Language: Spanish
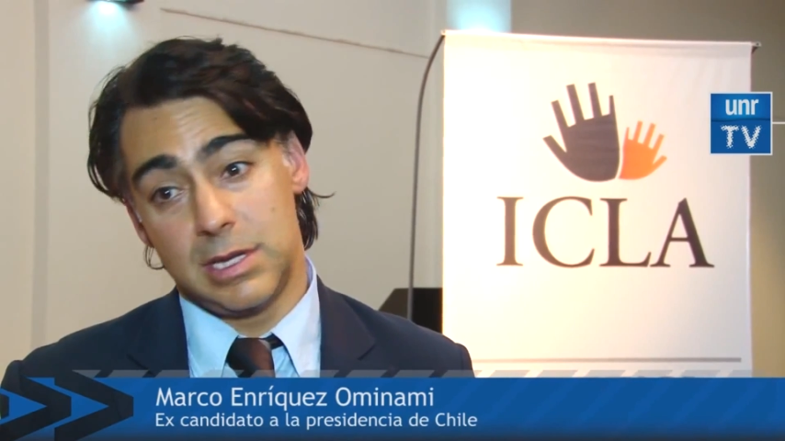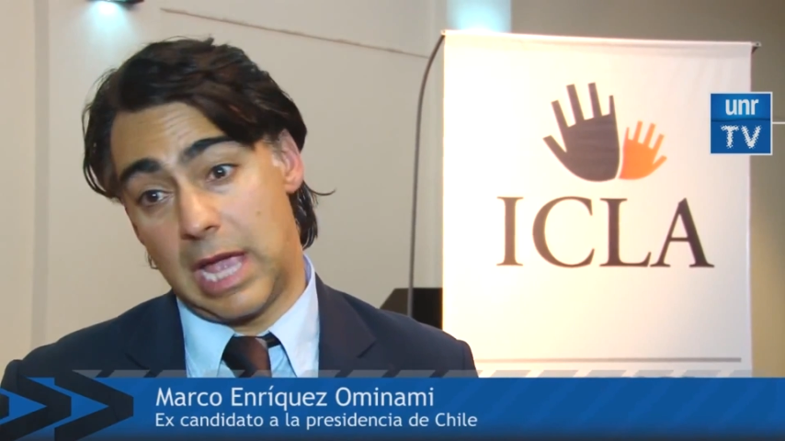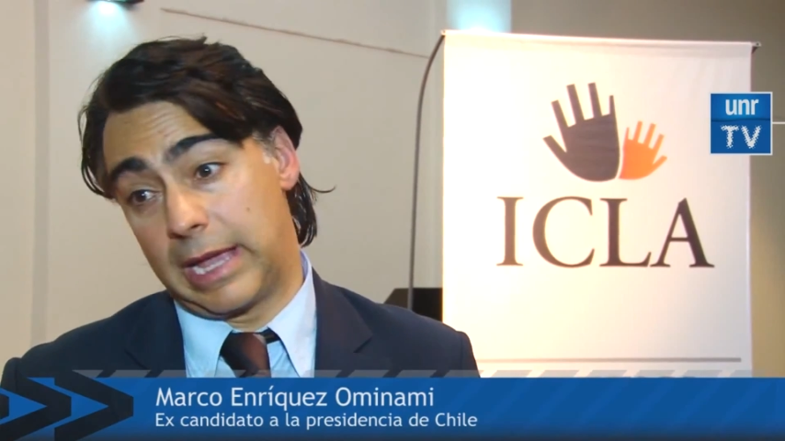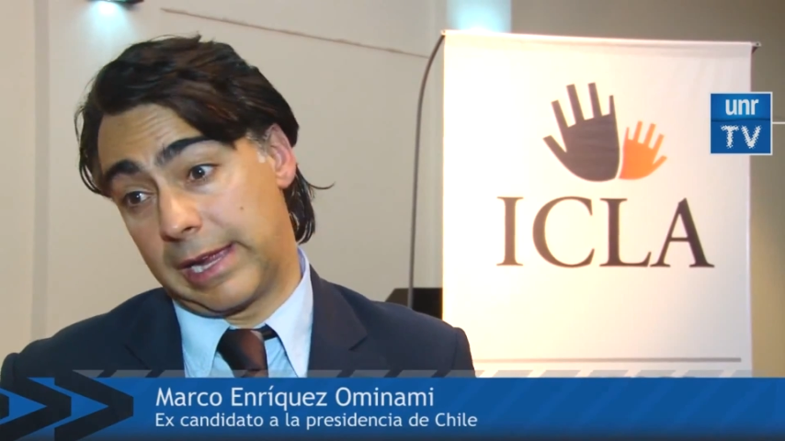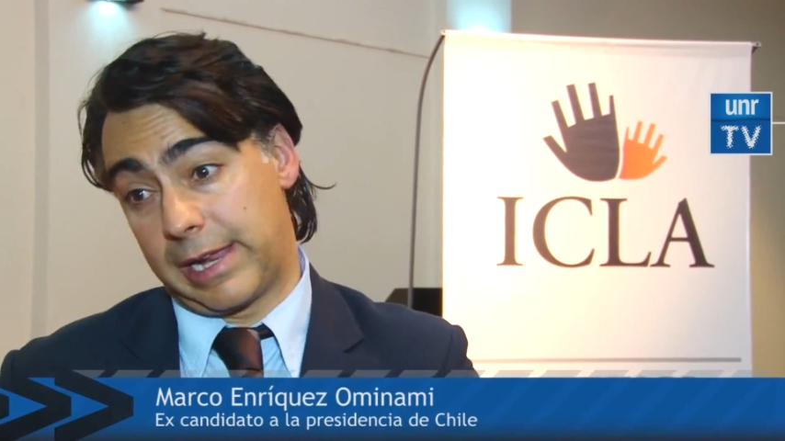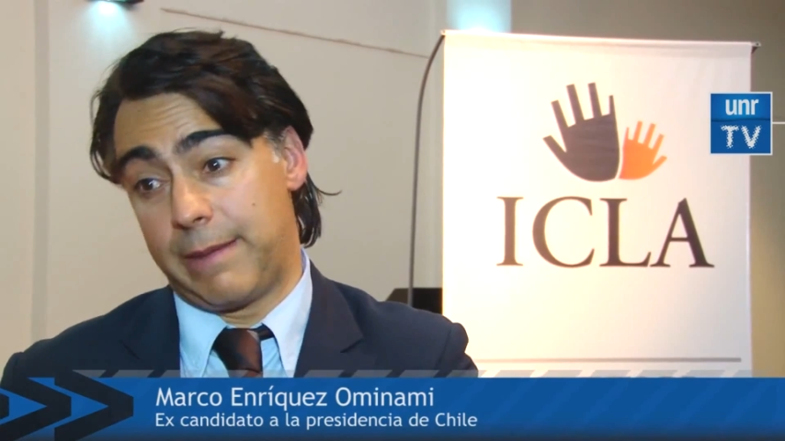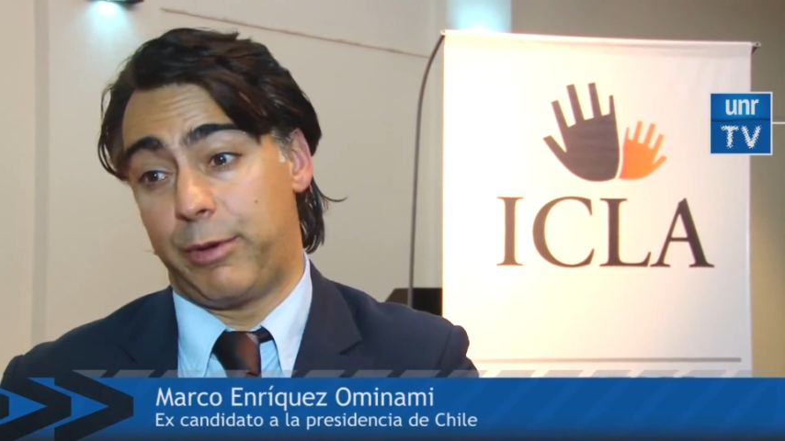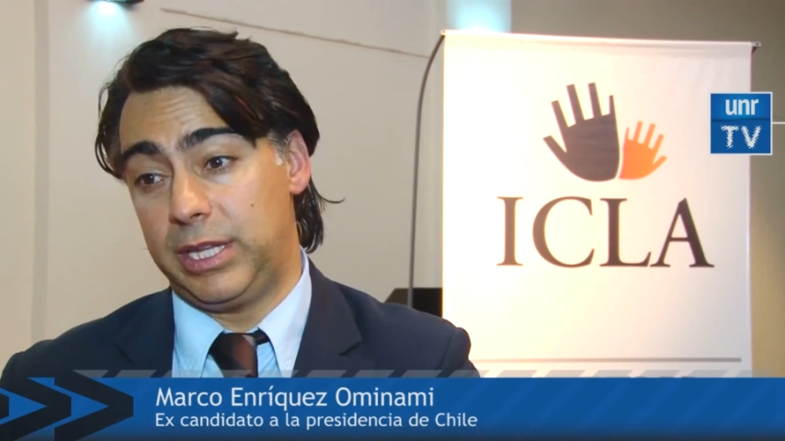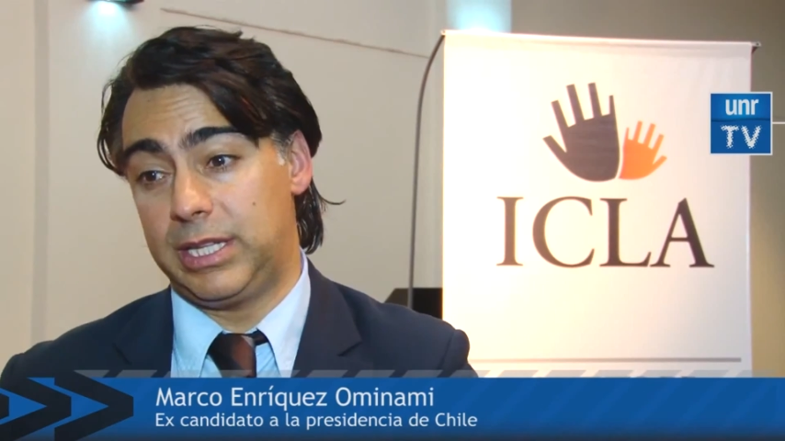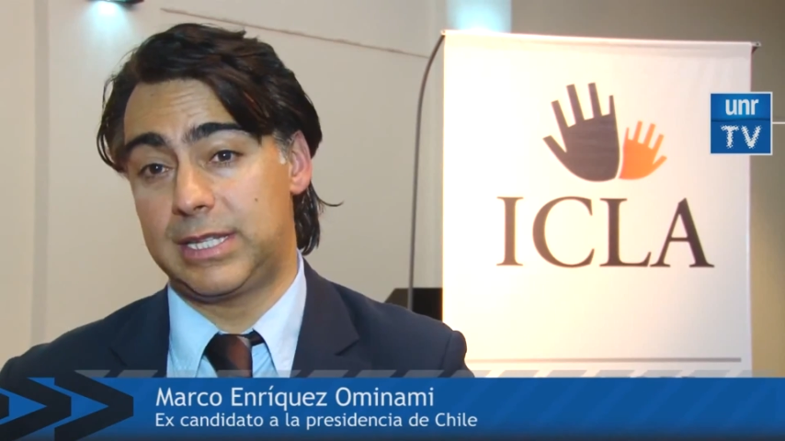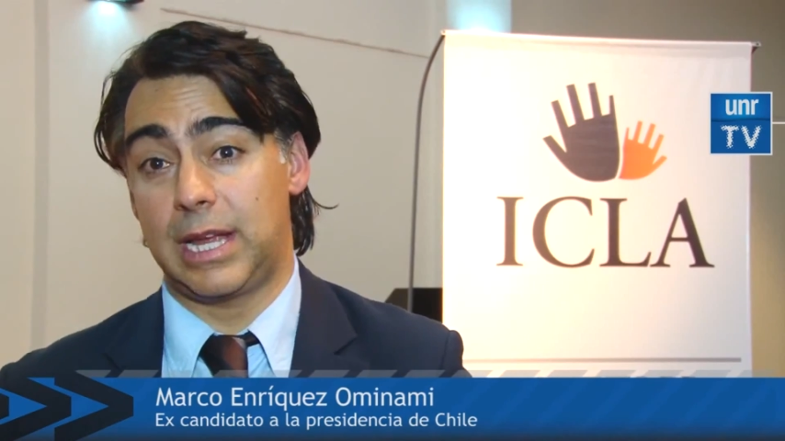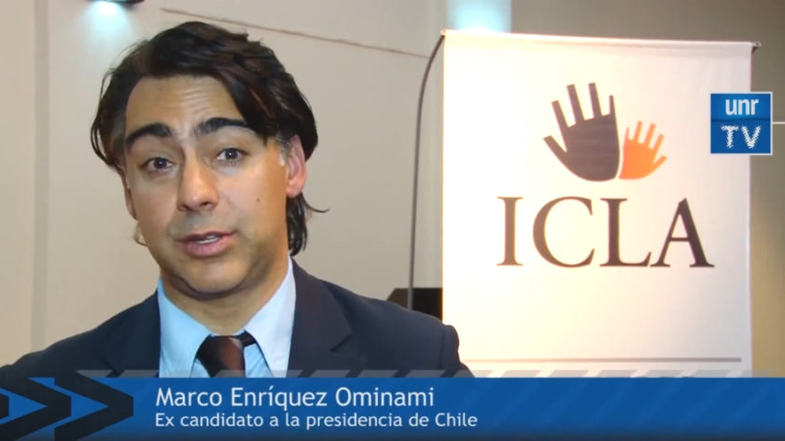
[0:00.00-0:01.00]
Y hay que
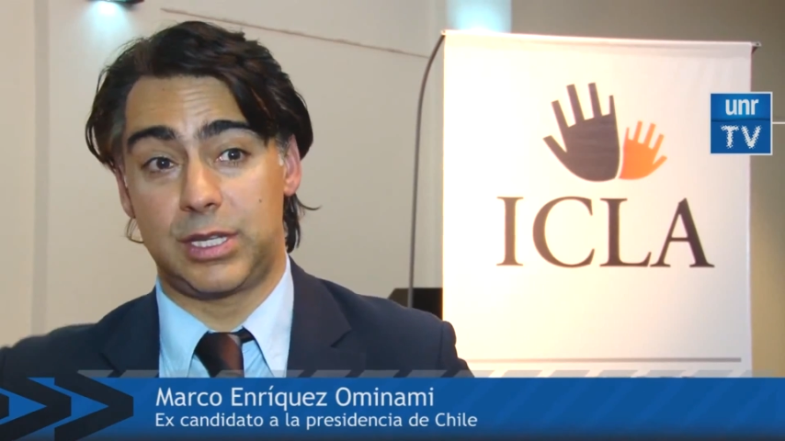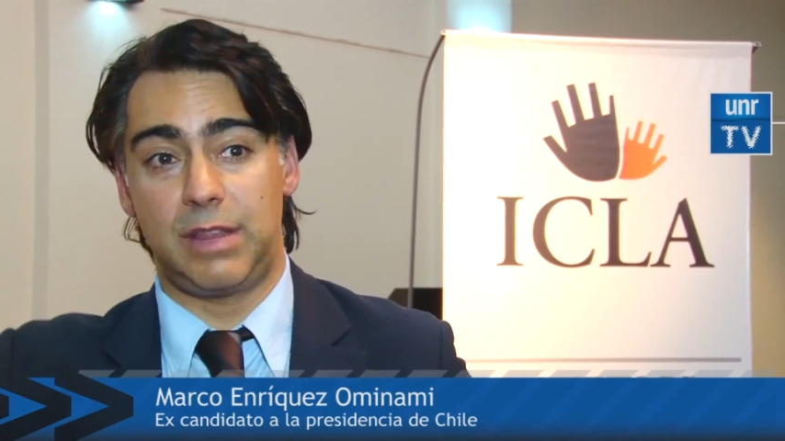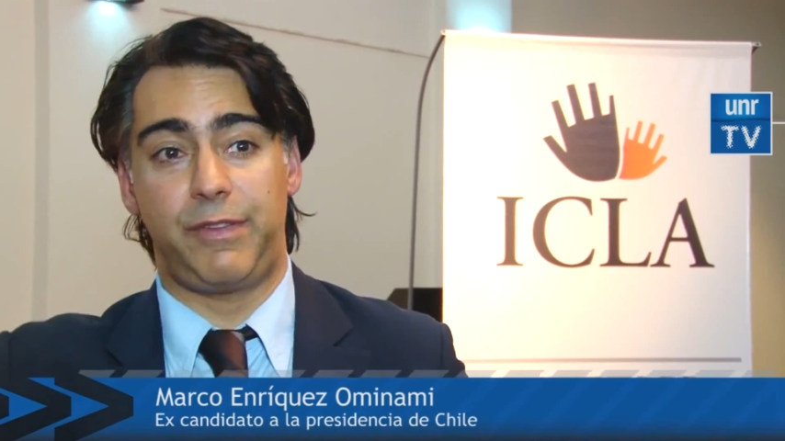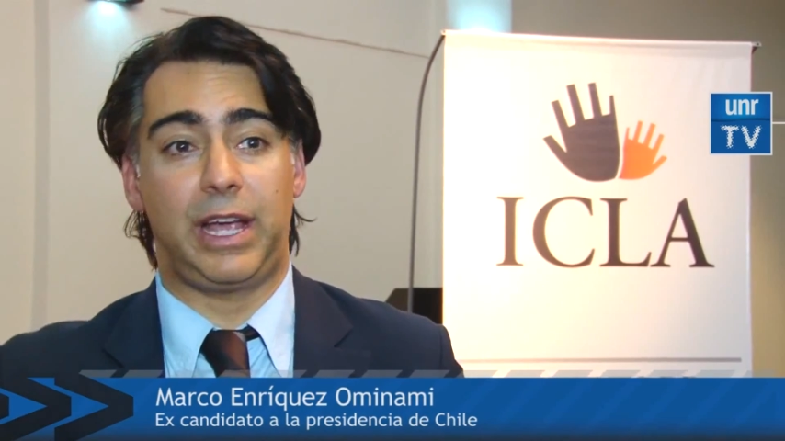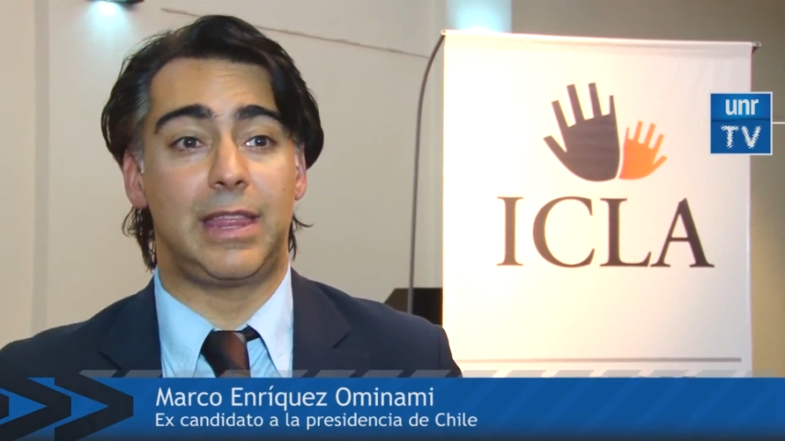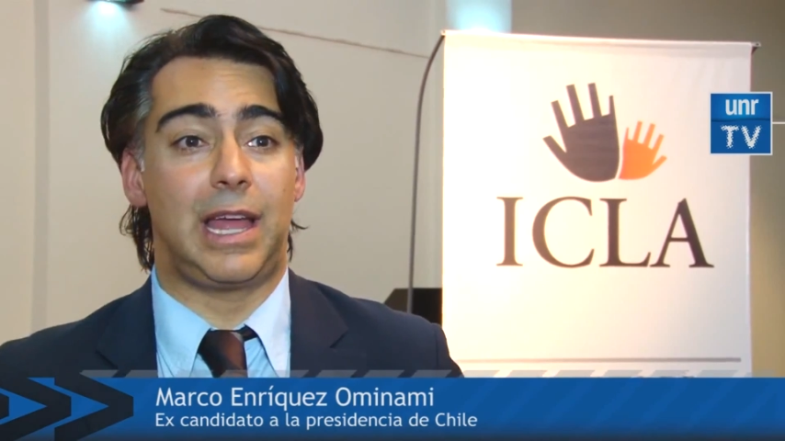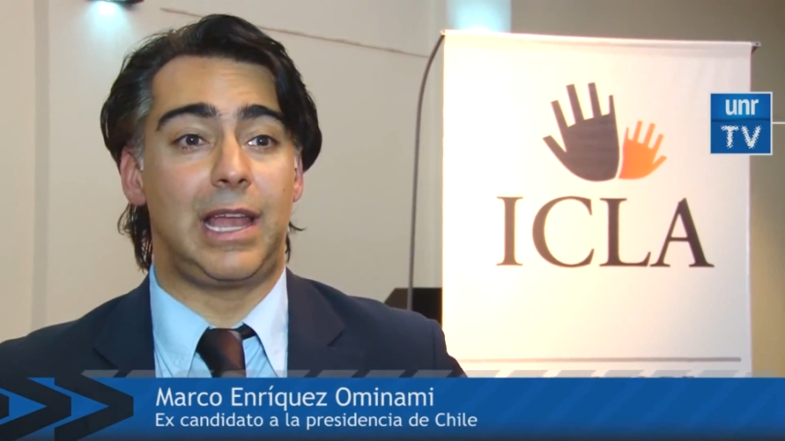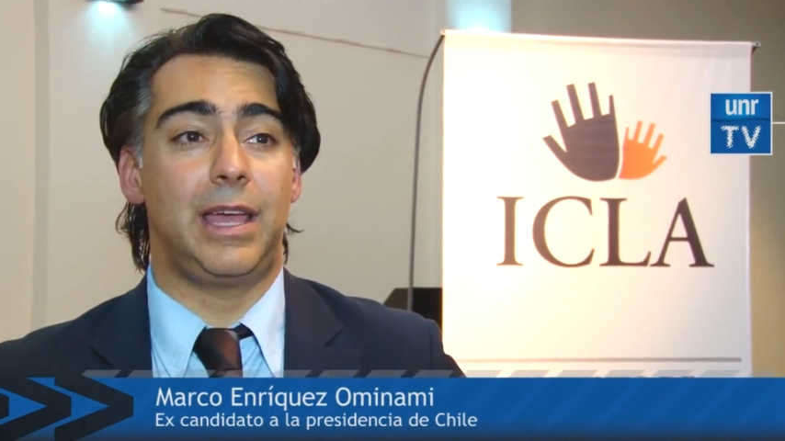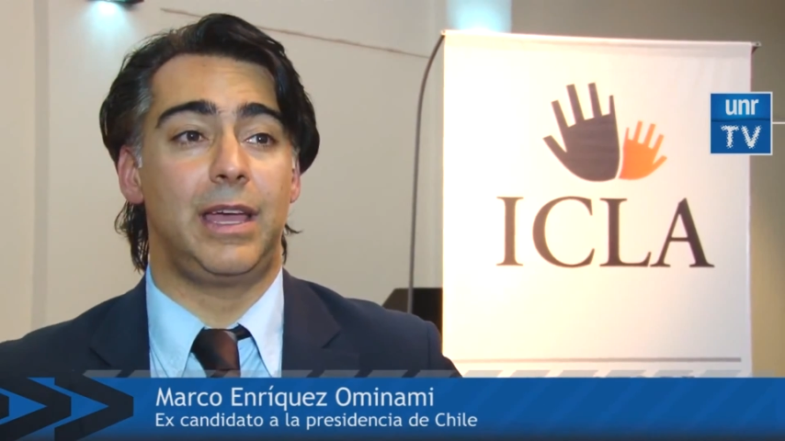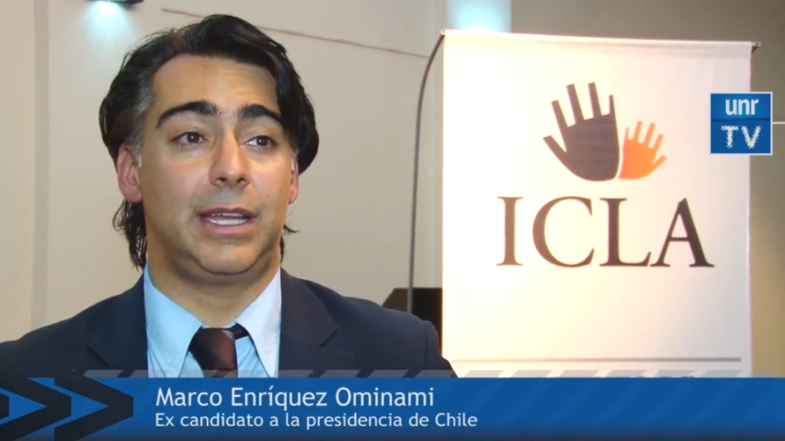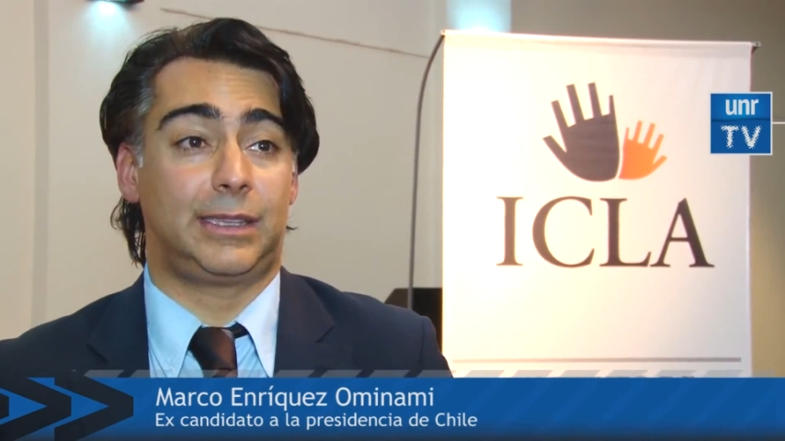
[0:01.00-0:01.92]
repolitizar, significa darle